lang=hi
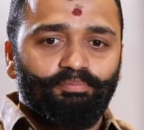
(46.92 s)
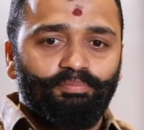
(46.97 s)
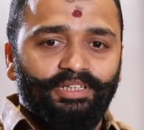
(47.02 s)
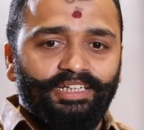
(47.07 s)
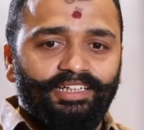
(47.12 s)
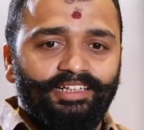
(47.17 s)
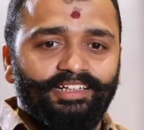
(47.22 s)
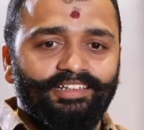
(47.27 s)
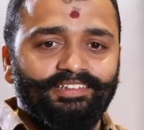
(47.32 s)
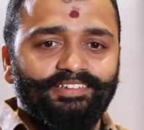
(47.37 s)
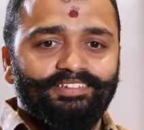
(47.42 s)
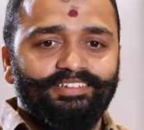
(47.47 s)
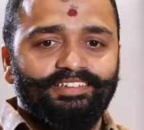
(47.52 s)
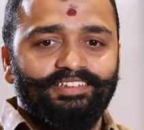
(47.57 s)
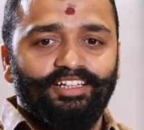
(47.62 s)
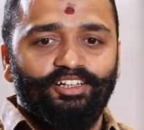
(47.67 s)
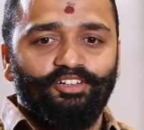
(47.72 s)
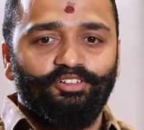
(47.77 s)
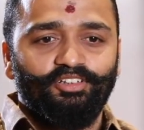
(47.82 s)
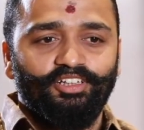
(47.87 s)
पेरेंट्स
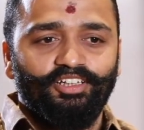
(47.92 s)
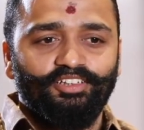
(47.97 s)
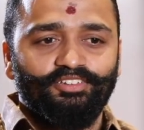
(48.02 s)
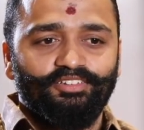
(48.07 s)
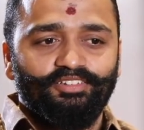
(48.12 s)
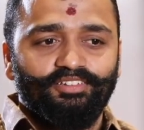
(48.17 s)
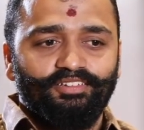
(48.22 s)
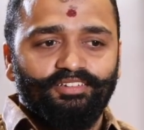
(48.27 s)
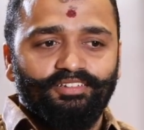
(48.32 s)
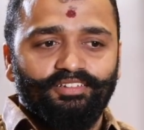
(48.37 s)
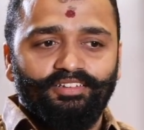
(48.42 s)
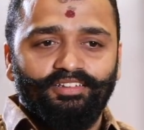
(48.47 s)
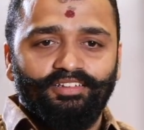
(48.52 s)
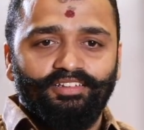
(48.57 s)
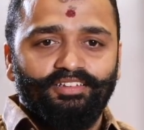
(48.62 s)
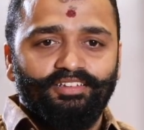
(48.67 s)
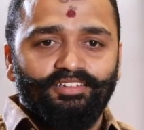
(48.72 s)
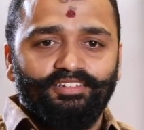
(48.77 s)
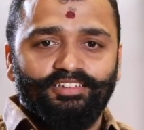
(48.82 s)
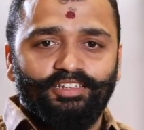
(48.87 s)
का होना
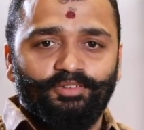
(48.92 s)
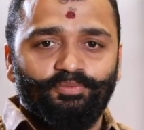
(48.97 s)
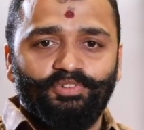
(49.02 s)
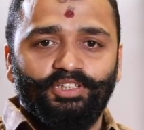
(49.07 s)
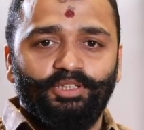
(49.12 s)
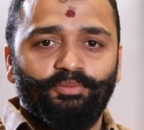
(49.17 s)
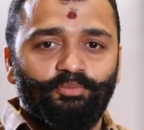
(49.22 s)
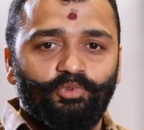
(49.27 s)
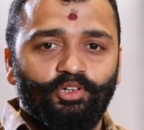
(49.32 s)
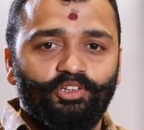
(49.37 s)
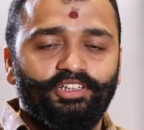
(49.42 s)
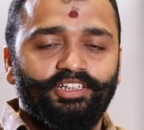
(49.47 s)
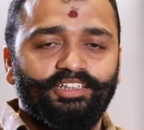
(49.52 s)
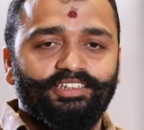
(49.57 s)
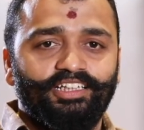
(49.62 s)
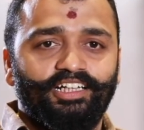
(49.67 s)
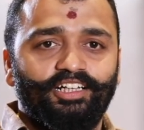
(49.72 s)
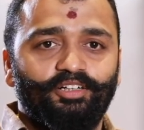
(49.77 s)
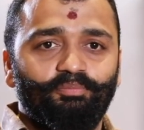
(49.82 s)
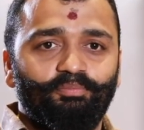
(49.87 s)
सबसे इम्पोर्टेंट
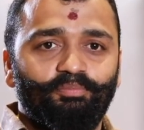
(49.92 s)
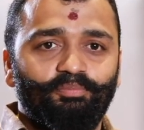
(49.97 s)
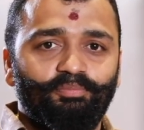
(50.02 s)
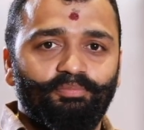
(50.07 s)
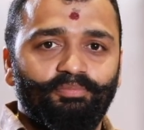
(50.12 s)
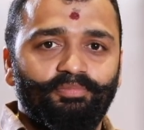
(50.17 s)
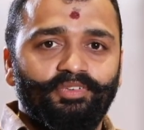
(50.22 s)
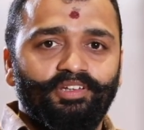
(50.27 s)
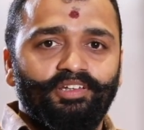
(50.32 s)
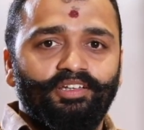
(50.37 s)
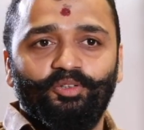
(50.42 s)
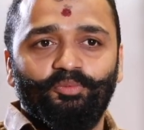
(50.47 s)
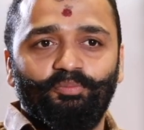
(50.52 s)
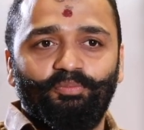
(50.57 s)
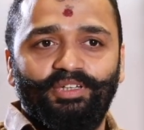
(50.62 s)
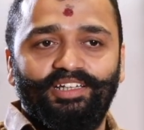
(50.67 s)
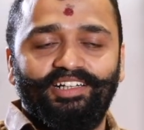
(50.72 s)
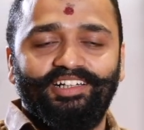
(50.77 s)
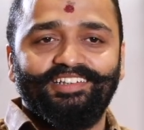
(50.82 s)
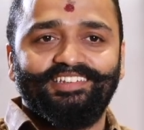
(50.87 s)
था
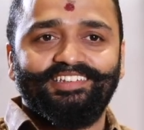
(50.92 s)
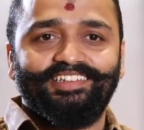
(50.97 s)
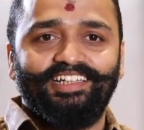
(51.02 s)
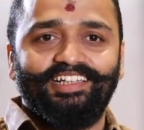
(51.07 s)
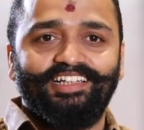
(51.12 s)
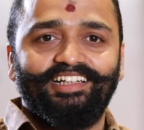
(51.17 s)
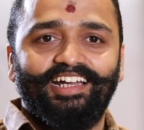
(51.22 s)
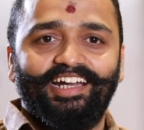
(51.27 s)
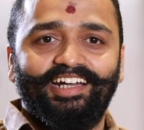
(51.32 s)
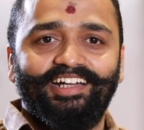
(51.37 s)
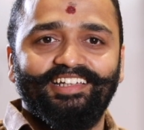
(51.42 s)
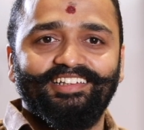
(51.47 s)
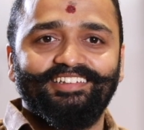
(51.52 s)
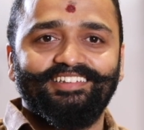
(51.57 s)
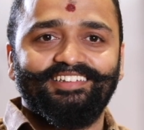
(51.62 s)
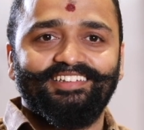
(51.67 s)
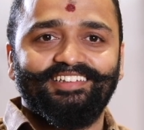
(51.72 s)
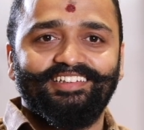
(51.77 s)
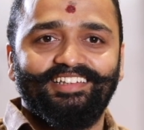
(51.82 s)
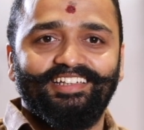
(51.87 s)
पेरेंट्स के
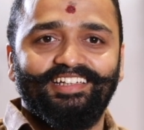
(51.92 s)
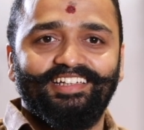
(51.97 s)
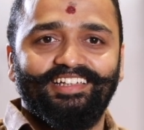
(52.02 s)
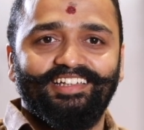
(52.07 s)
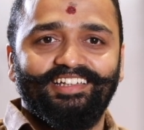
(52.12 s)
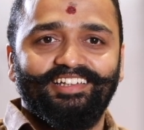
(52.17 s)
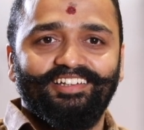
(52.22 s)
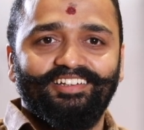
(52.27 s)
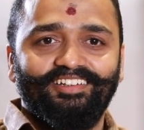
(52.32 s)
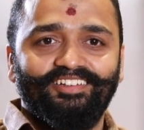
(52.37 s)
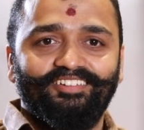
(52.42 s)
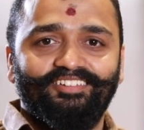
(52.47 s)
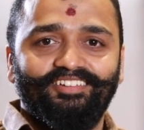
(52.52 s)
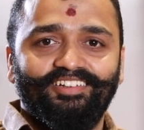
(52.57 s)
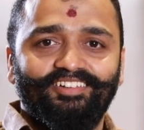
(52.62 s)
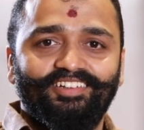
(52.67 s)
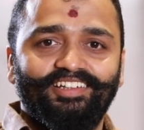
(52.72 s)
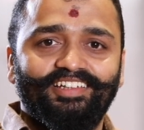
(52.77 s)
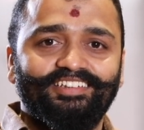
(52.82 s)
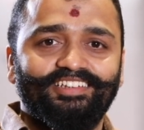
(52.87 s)
गाइडेंस के
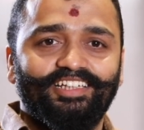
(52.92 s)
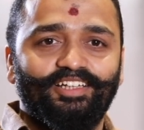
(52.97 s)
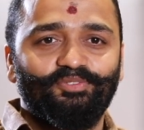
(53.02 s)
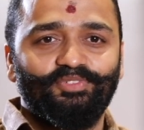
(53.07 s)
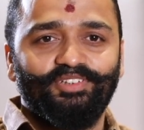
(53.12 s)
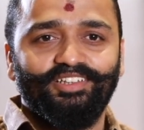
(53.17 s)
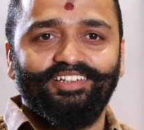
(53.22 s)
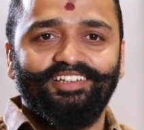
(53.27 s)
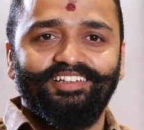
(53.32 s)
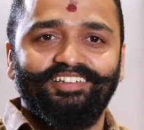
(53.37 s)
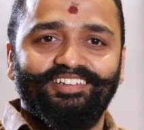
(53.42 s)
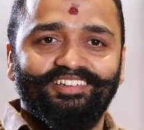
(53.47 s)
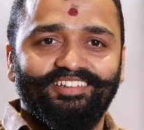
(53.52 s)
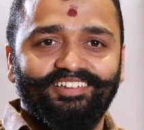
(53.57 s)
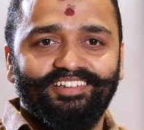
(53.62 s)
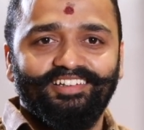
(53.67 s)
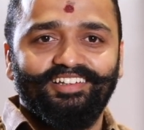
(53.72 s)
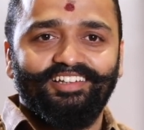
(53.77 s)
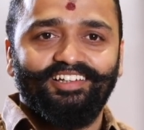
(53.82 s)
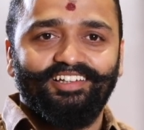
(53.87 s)
हिसाब से
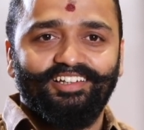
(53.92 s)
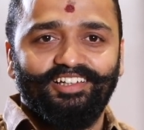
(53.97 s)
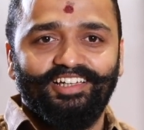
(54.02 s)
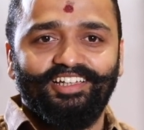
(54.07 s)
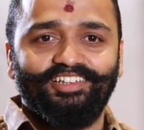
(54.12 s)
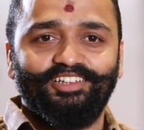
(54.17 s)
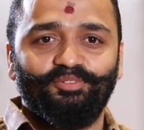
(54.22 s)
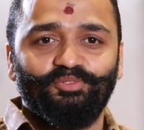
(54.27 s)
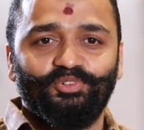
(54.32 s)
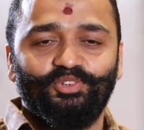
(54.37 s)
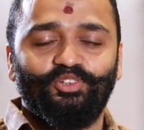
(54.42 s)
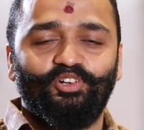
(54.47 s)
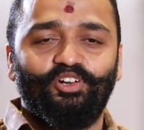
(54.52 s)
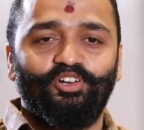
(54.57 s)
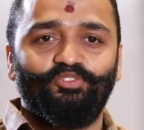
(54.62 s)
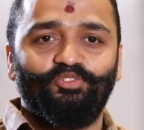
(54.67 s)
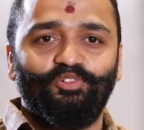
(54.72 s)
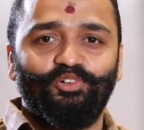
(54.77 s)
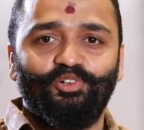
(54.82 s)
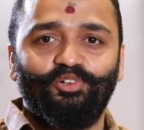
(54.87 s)
एकदम
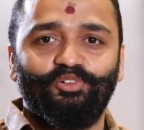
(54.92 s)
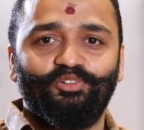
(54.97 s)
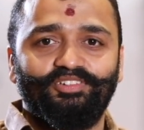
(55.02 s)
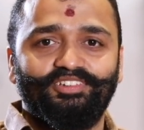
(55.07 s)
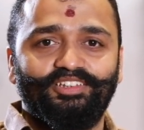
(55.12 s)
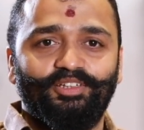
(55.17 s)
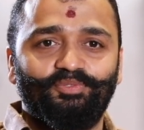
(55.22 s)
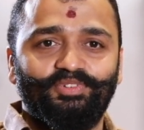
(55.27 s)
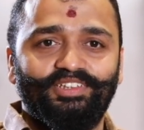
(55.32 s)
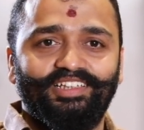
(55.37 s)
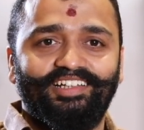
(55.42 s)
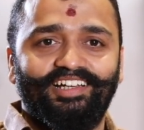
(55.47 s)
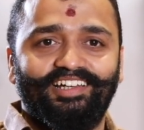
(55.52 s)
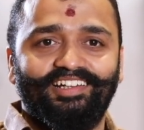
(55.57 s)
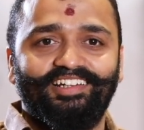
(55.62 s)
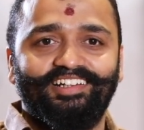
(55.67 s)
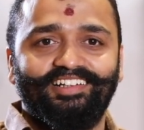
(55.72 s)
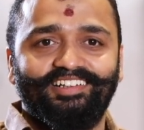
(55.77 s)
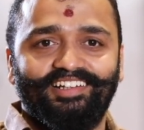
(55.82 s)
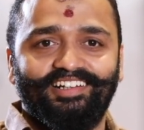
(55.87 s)
स्ट्रांग वो लोग सब
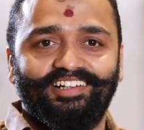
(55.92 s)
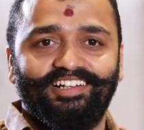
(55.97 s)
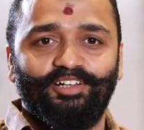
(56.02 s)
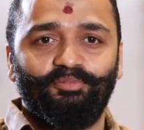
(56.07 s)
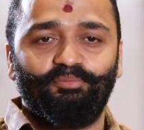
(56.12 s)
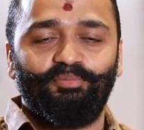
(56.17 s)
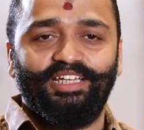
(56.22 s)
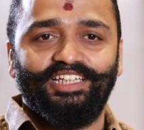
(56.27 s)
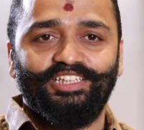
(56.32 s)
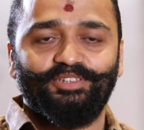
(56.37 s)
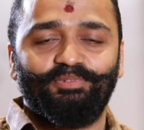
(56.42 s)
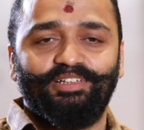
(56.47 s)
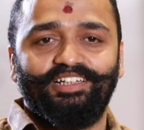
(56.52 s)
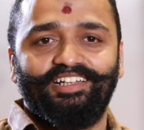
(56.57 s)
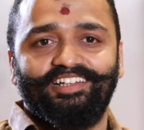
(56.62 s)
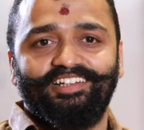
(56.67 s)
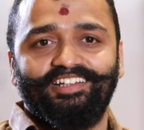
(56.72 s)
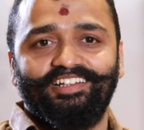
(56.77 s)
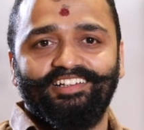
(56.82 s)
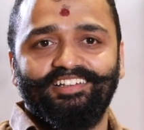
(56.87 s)
सिखाना करना बेस
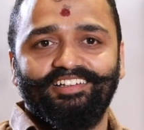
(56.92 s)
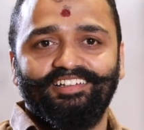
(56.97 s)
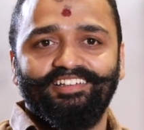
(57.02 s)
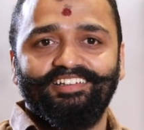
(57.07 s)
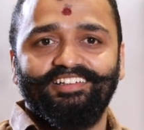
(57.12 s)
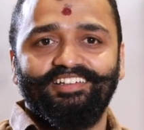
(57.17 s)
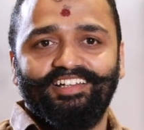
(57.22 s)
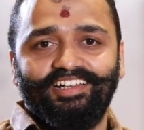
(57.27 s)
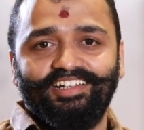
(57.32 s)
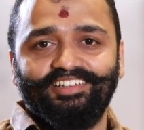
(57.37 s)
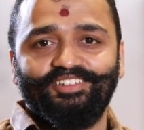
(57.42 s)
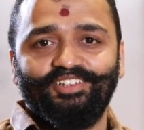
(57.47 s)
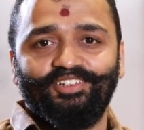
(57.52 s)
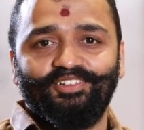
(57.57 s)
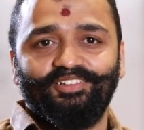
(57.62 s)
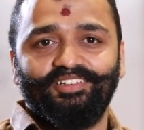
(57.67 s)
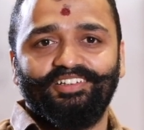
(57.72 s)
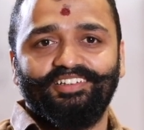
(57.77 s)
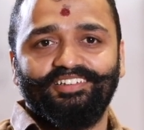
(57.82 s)
बनाना अच्छा